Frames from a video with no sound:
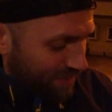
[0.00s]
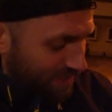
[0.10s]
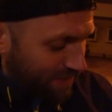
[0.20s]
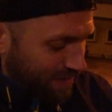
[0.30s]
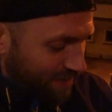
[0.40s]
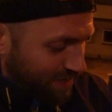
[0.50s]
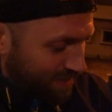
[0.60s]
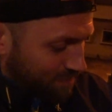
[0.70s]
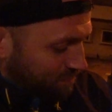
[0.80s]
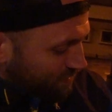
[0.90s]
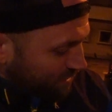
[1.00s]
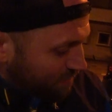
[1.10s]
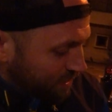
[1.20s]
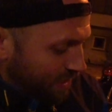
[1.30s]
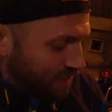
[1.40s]
Э, и
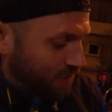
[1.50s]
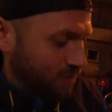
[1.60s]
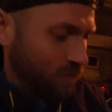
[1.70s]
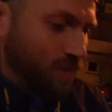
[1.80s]
взяли вот